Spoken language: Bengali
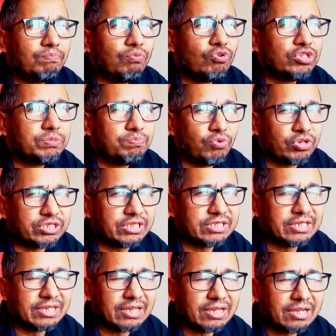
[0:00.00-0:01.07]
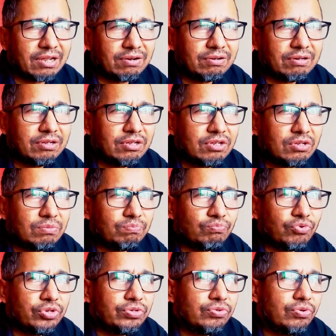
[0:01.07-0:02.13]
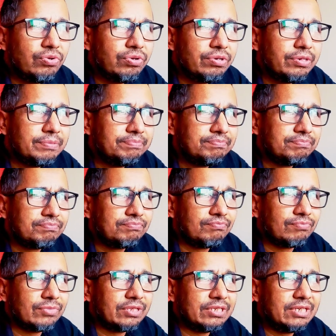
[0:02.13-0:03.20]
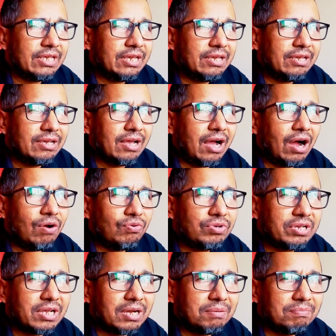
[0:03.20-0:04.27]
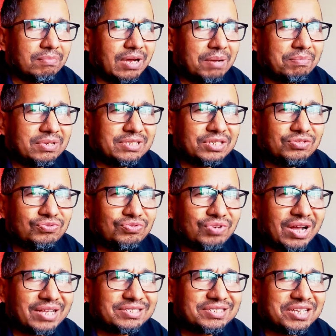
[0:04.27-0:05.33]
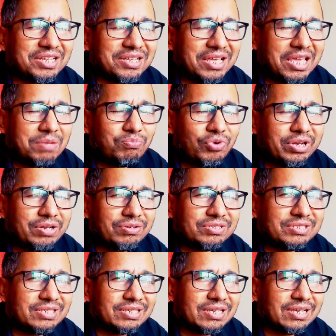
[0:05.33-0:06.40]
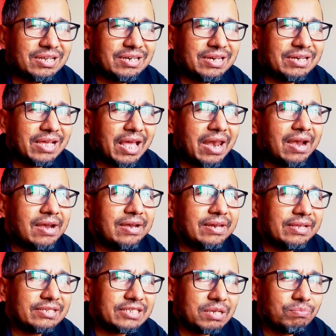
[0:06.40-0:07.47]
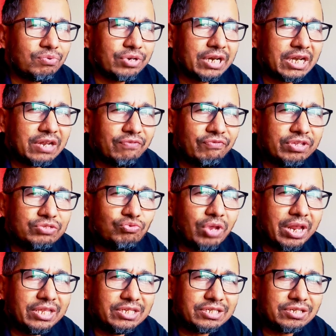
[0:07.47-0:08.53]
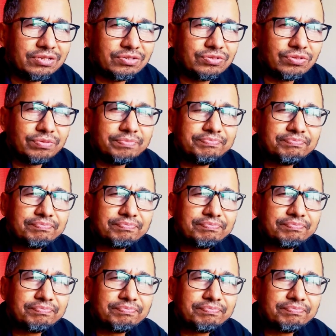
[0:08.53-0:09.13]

পোস্ট প্রসেসিংয়ে কারণ বইগুলোর যে আউটকাম আমার যেহেতু আজকে এই বইটা হচ্ছে গিয়ে ডেটা অ্যানালিটিক্স এবং ডেটা ভিজুয়ালাইজেশন সো